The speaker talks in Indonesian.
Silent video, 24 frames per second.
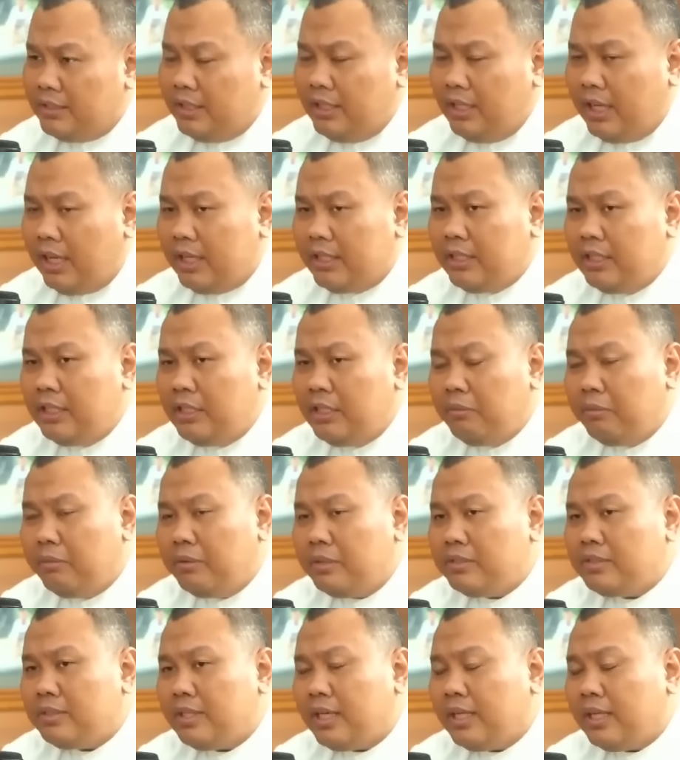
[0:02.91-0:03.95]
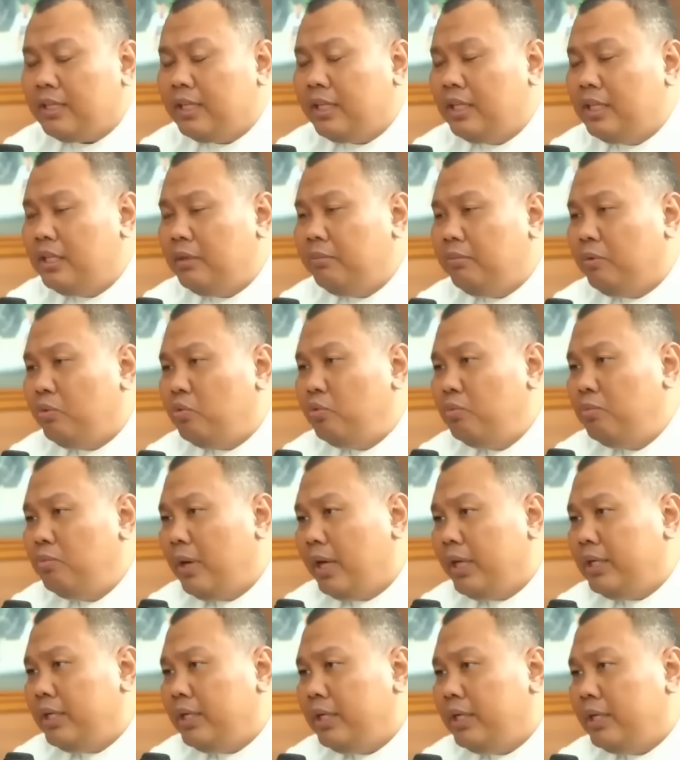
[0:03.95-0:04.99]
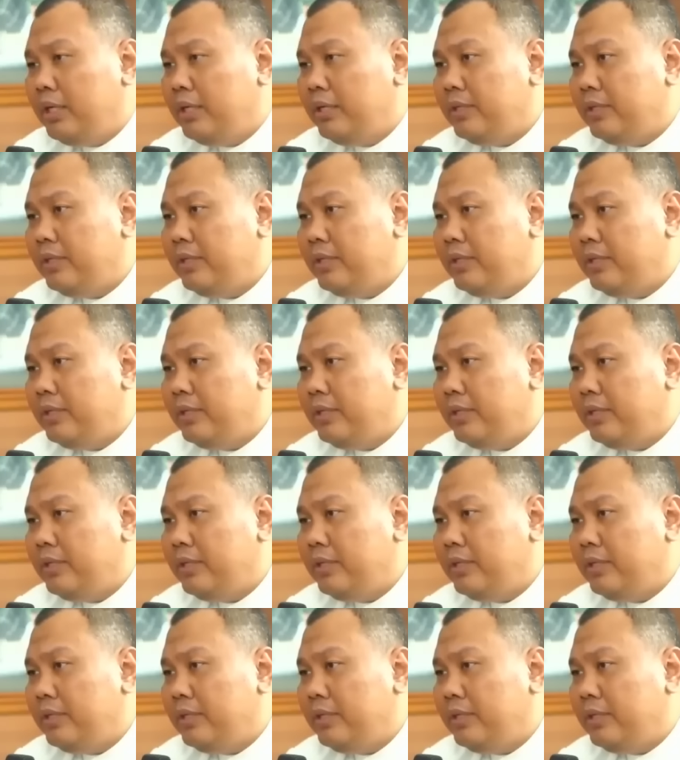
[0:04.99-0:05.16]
Jadi hmm. artinya memang strateginya berubah. Presiden nih. yang